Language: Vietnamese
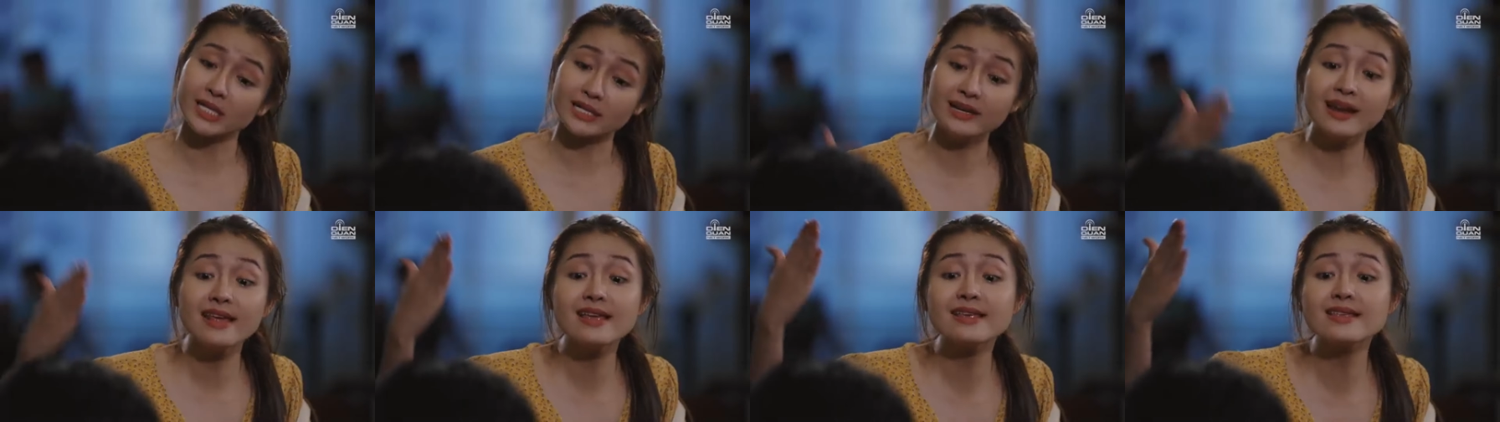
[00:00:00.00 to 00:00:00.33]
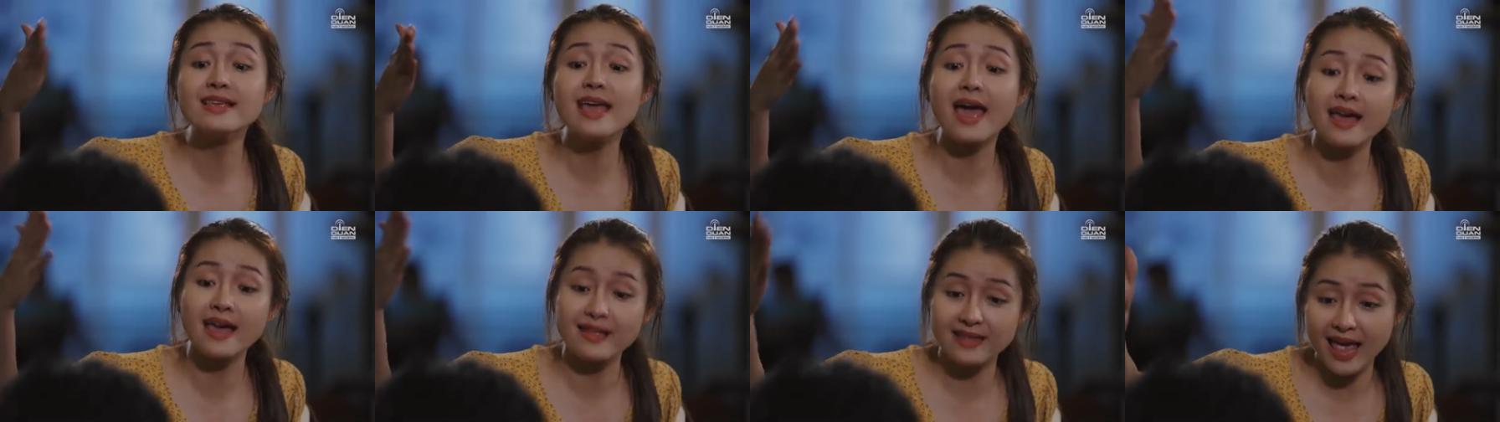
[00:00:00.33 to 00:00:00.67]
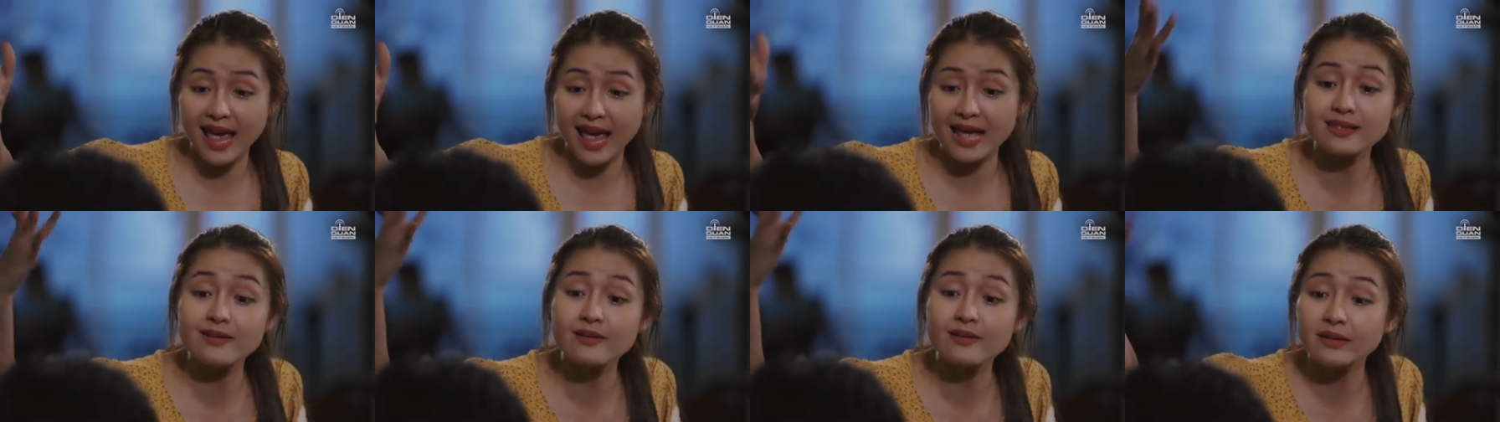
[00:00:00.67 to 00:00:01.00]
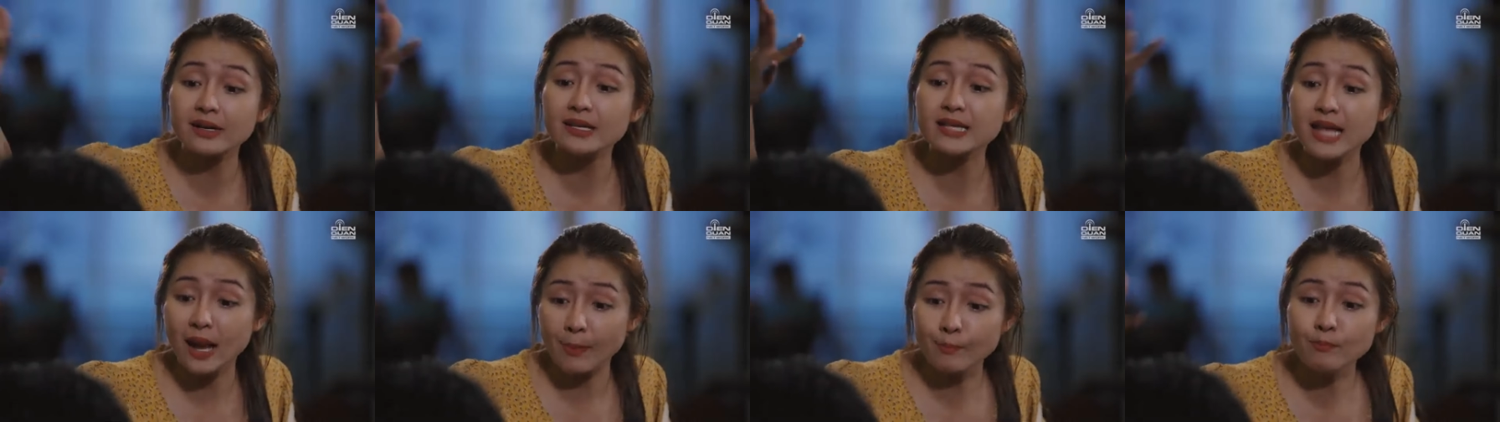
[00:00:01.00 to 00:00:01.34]
sẽ đi về nhà
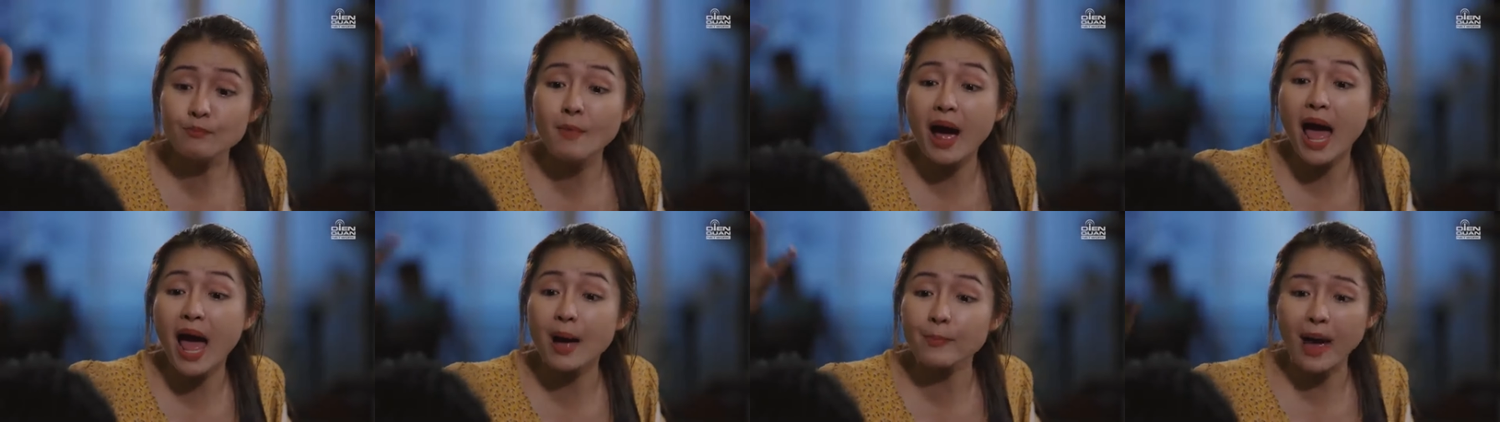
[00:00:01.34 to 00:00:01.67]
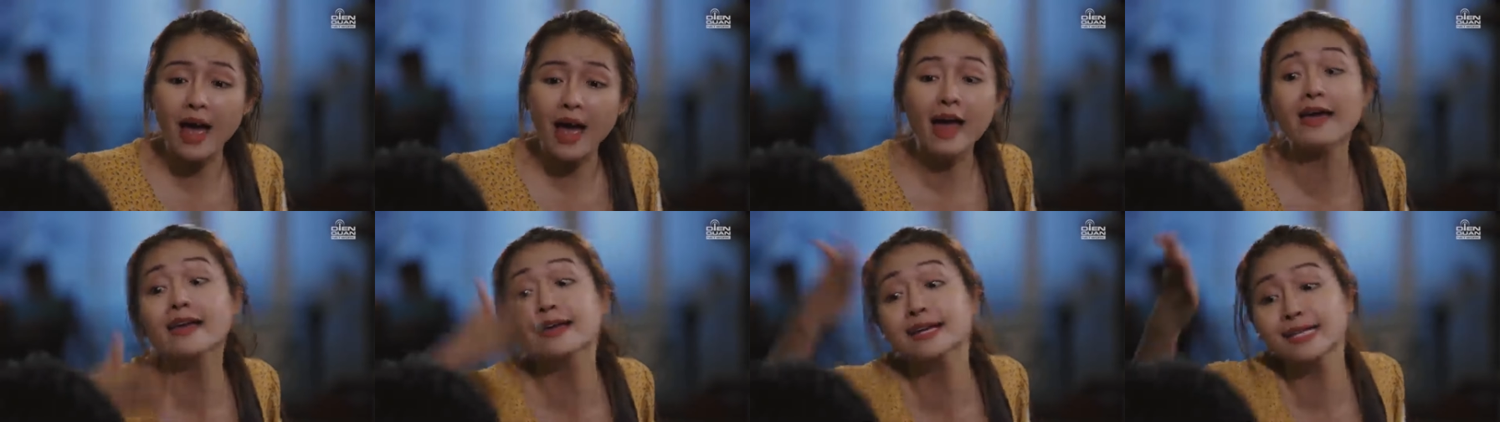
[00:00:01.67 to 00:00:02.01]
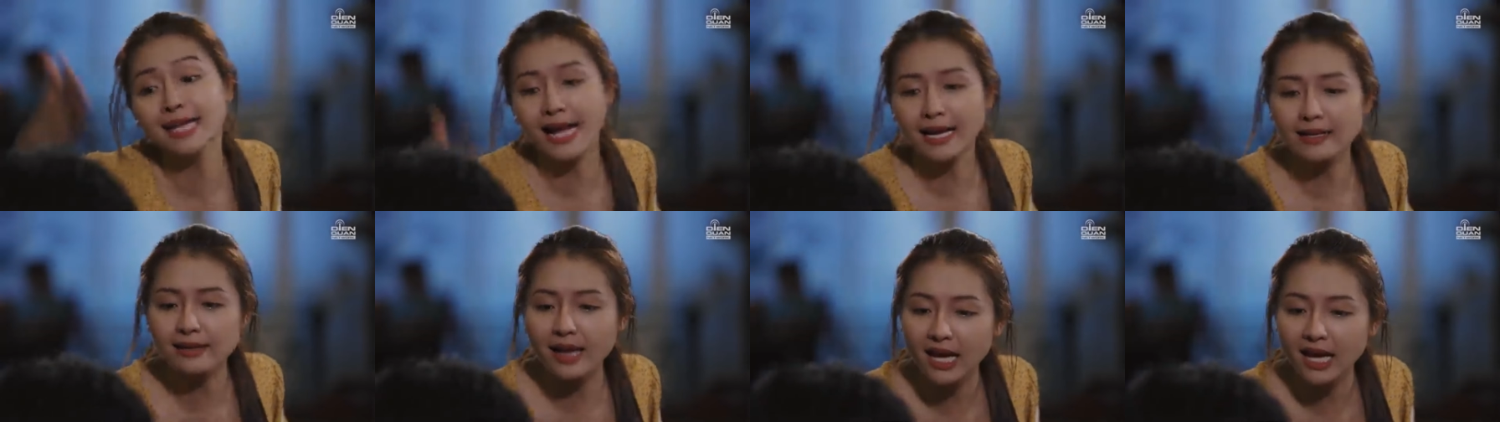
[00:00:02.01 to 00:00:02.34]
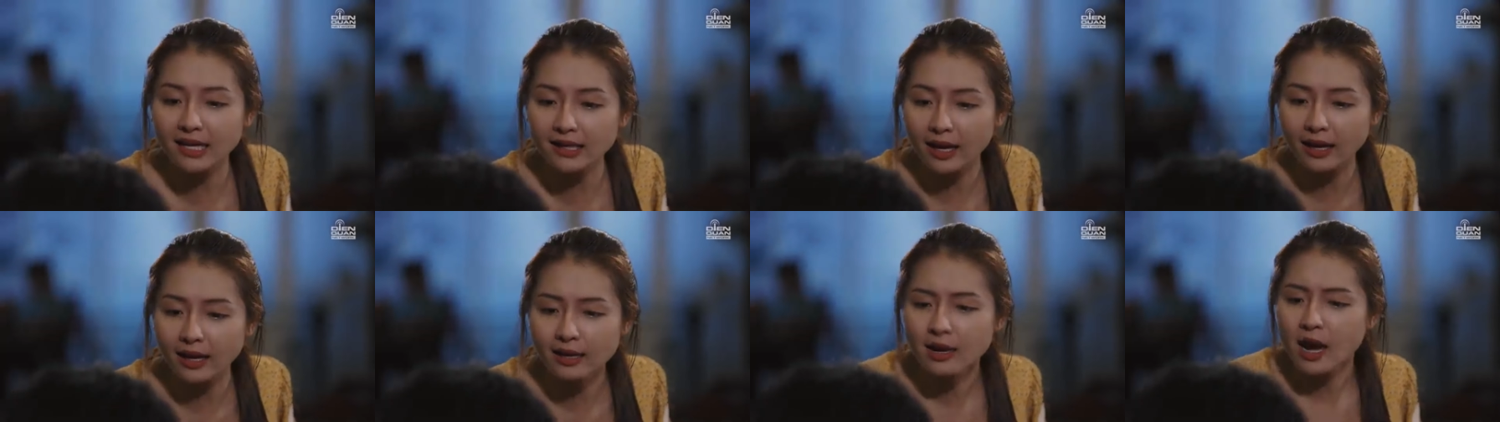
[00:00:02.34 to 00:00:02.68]
dựa dẫm ba má y chang như anh
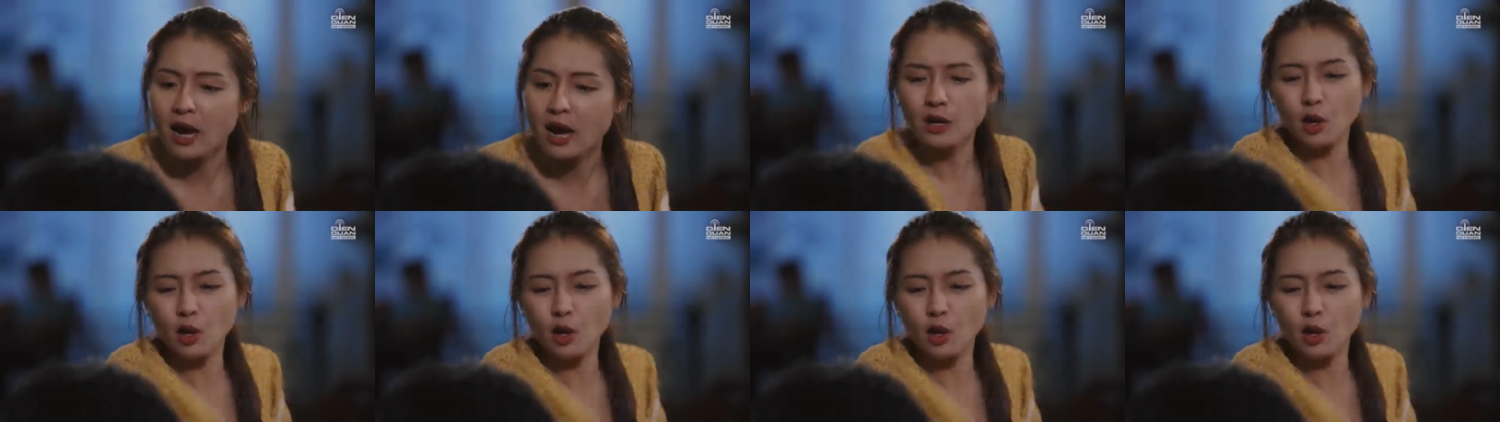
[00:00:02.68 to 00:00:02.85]
vậy á.